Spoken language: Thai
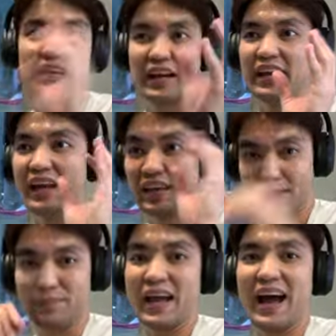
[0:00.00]
อะไรเงี้ยเก็
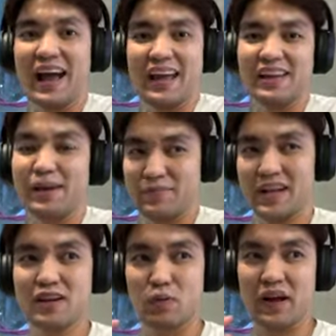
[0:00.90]
บได้ เก็บได้
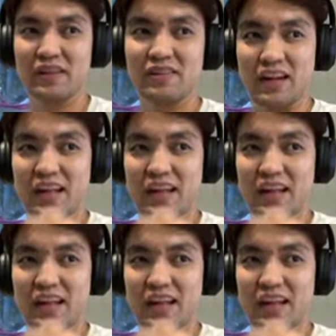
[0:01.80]
ถือว่าอยู่ใน